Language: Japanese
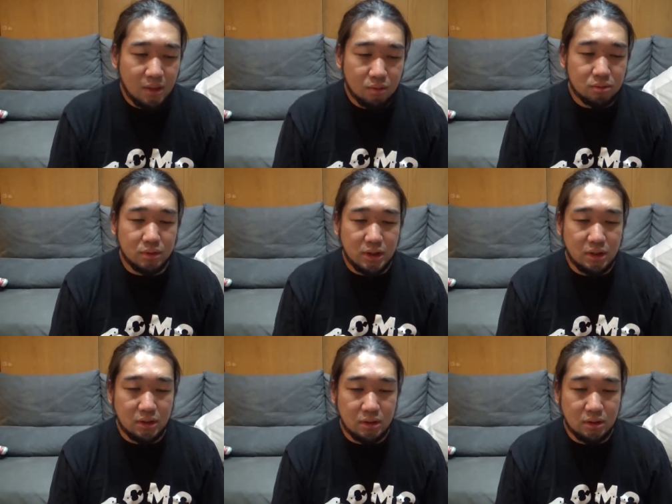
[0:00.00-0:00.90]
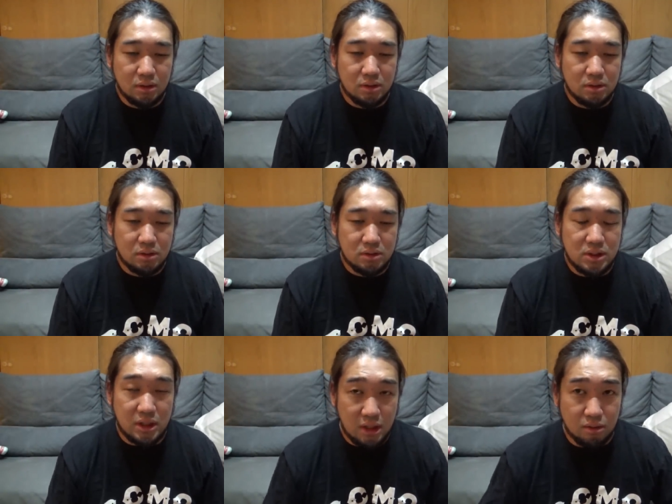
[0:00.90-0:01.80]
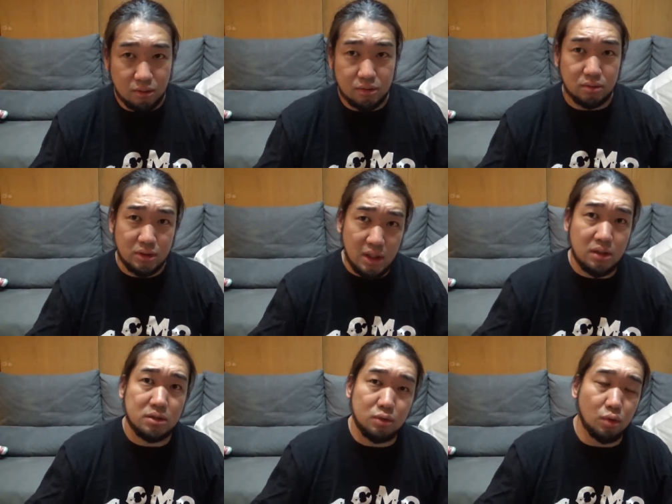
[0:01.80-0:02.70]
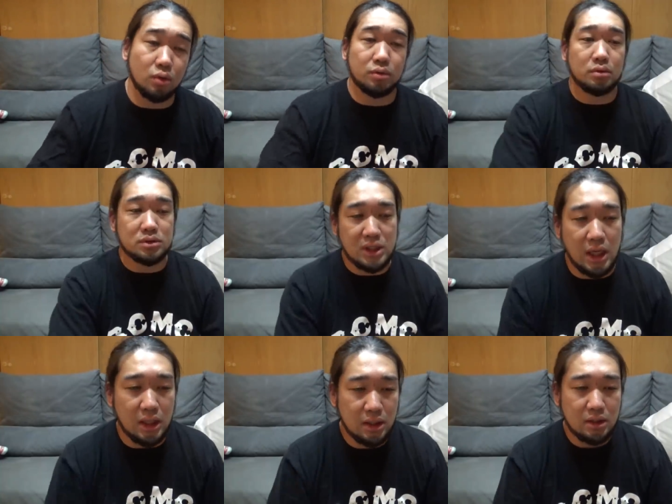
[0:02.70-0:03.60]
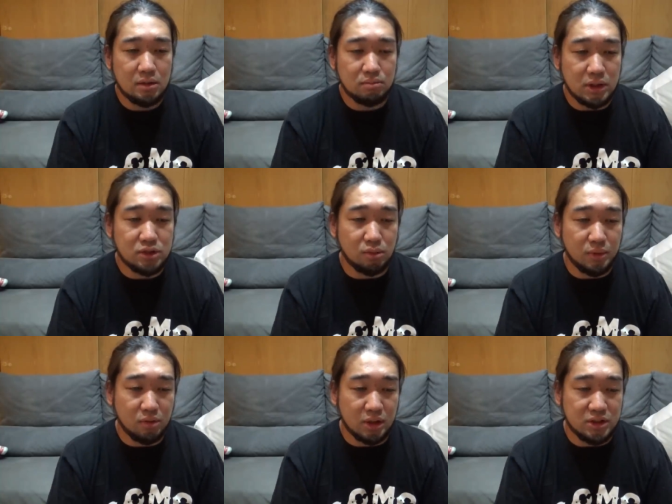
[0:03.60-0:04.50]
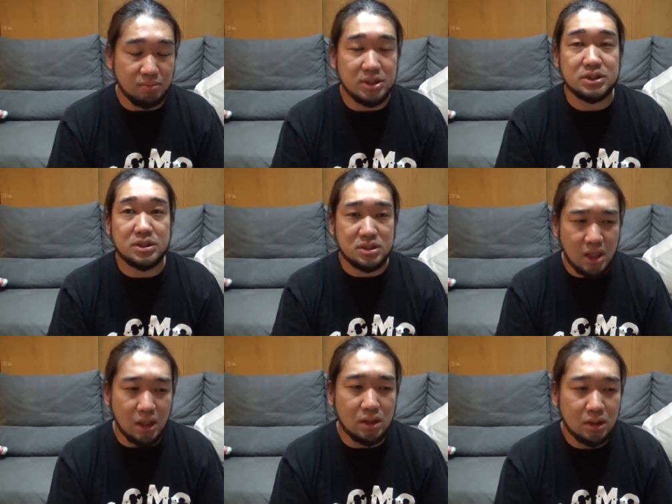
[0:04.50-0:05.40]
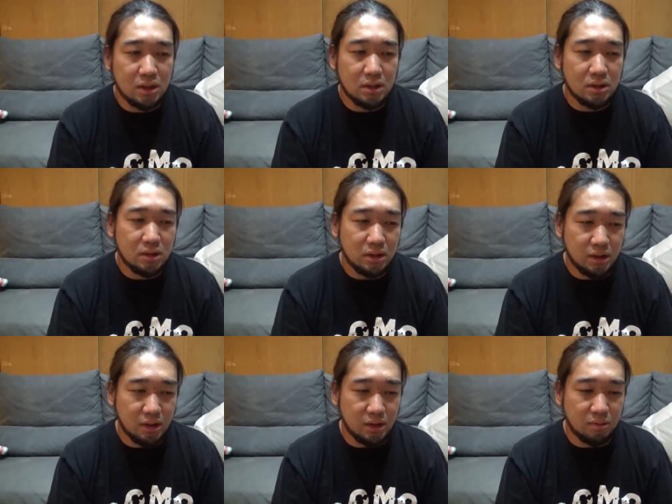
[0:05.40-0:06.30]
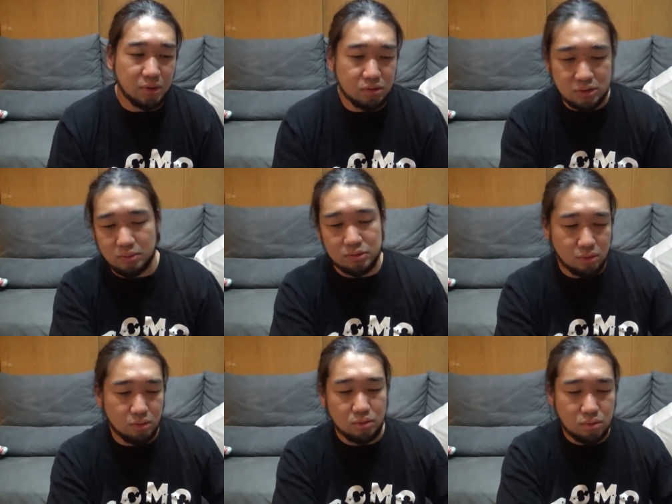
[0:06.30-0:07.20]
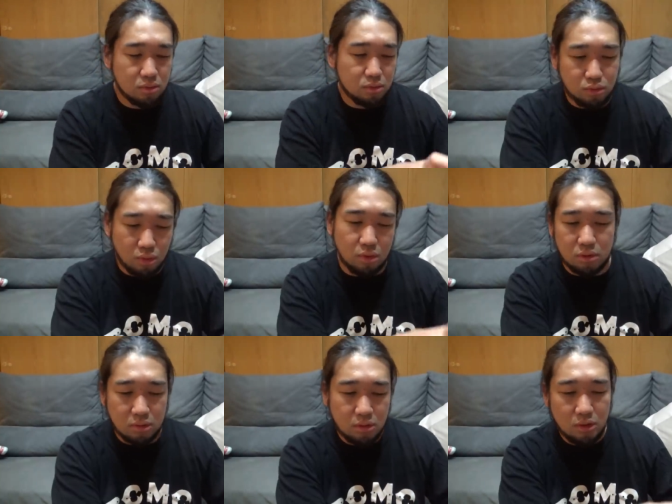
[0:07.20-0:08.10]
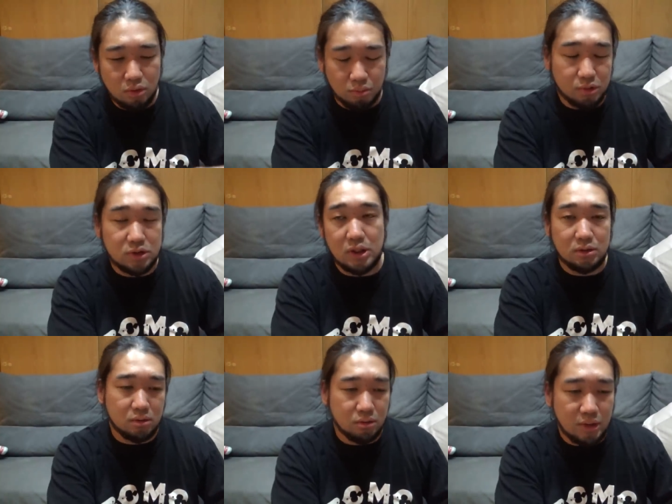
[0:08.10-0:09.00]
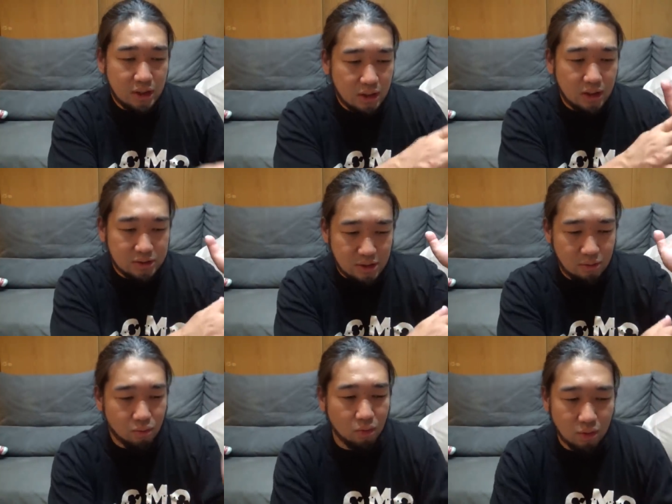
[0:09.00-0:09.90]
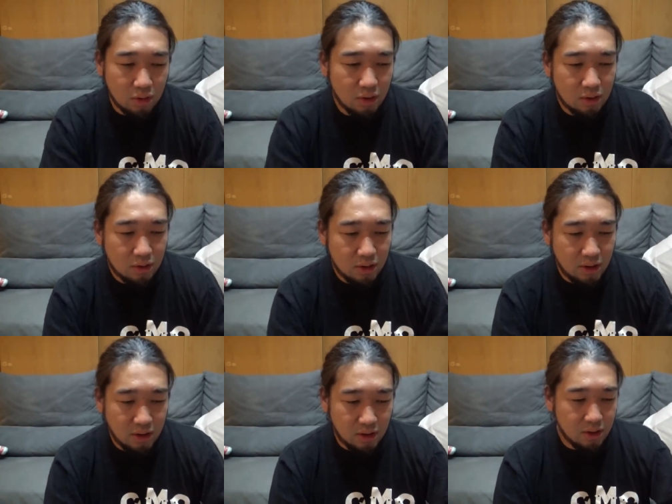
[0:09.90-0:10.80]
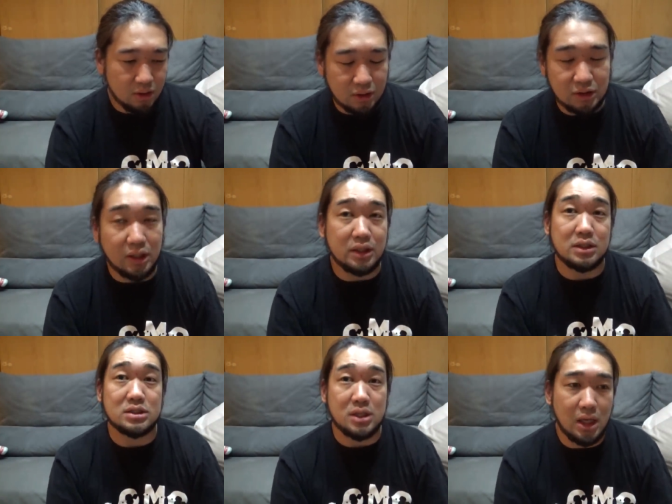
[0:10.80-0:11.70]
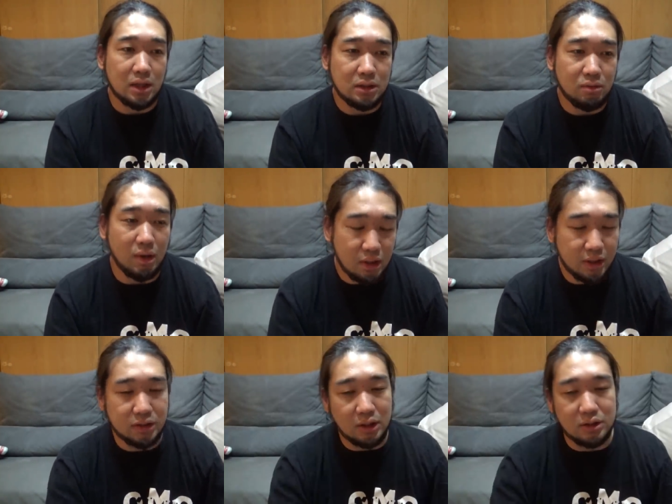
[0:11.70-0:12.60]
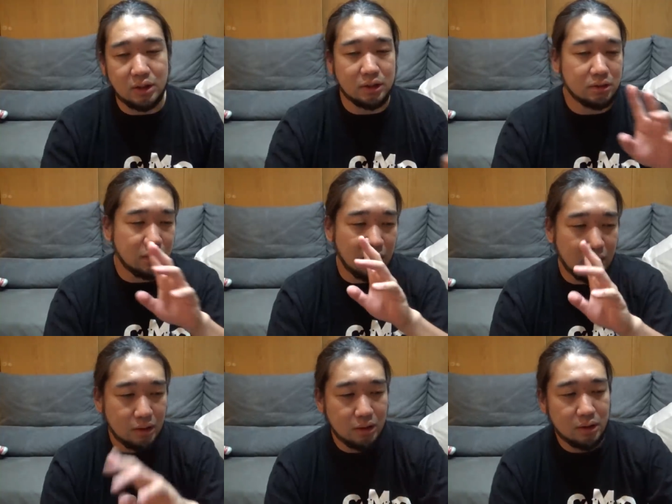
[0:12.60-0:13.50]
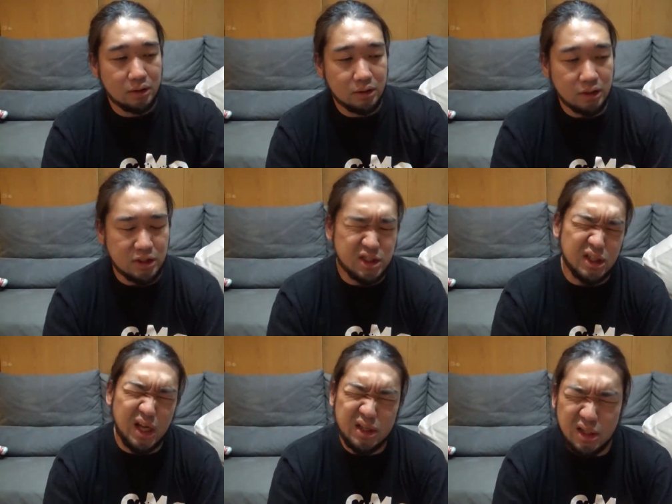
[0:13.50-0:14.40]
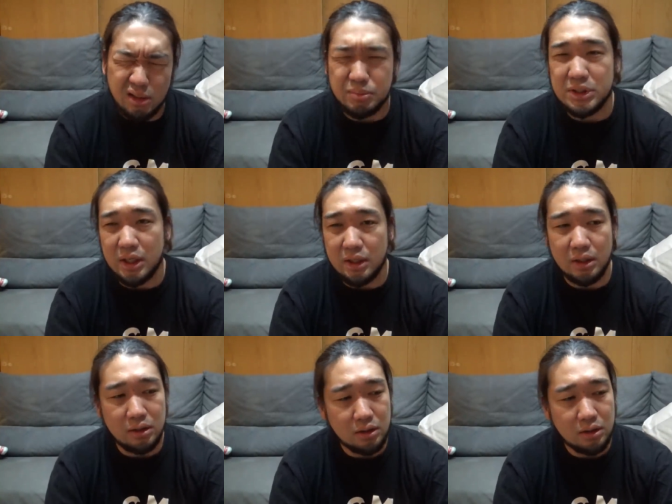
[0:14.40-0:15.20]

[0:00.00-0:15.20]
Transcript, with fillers: 本当に世間のね世論とさマスコミとか邪魔してさ、えー、眞子さんもそのと小室さんの仲がさこう、えー、立たれてさで別れたってなったらえじゃあ何なんみたいな